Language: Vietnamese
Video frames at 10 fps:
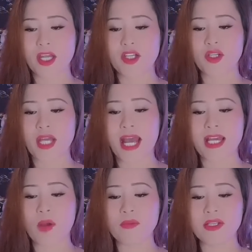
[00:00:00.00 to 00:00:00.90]
Rồi hai
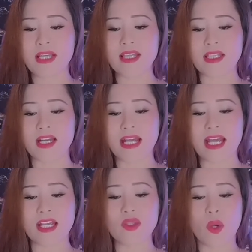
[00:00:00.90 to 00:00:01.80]
ông đưa giấy tờ đây
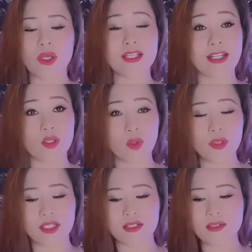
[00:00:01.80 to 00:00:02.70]
để tôi trình thủ
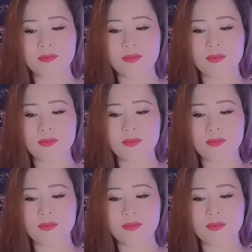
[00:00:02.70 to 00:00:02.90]
trưởng.